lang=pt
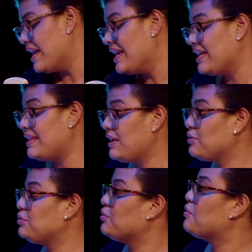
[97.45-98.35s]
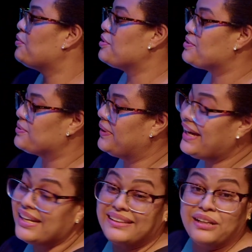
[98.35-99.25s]
que dentro do curso
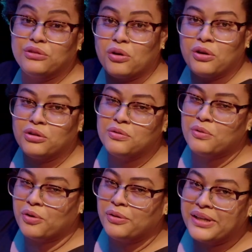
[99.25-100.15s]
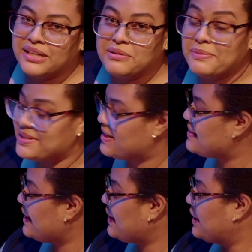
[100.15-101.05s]
ele tem todo um cronograma para ser
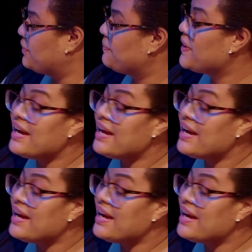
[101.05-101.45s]
seguido.